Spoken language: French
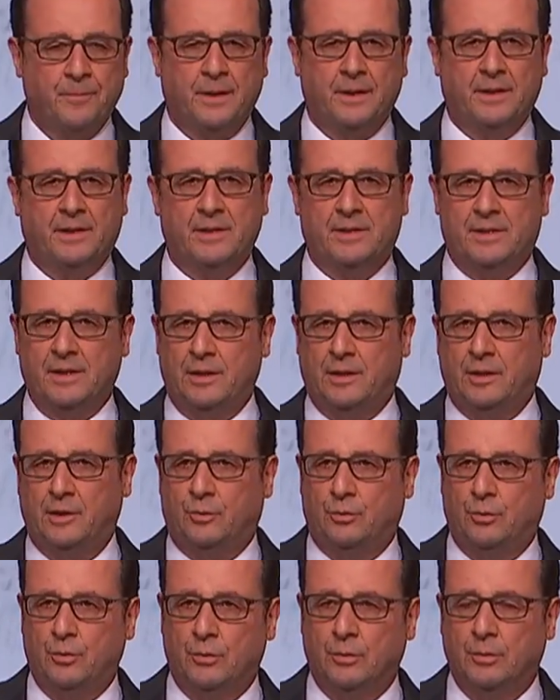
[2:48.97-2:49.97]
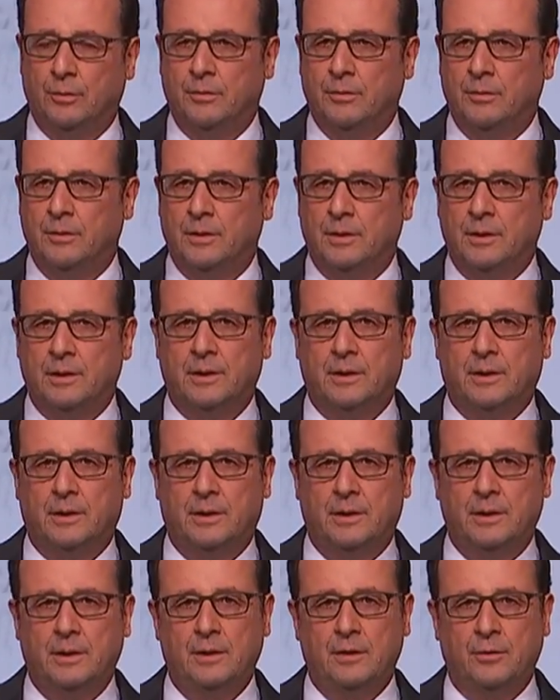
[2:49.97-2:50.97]
des inquiétudes
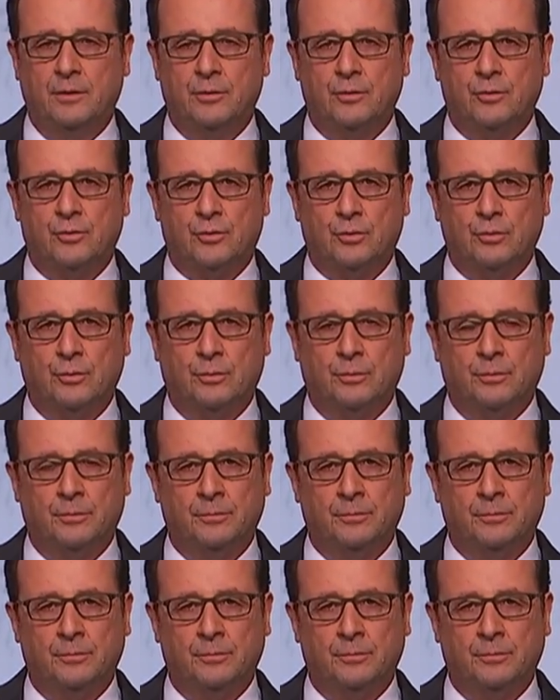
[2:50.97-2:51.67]
qui sont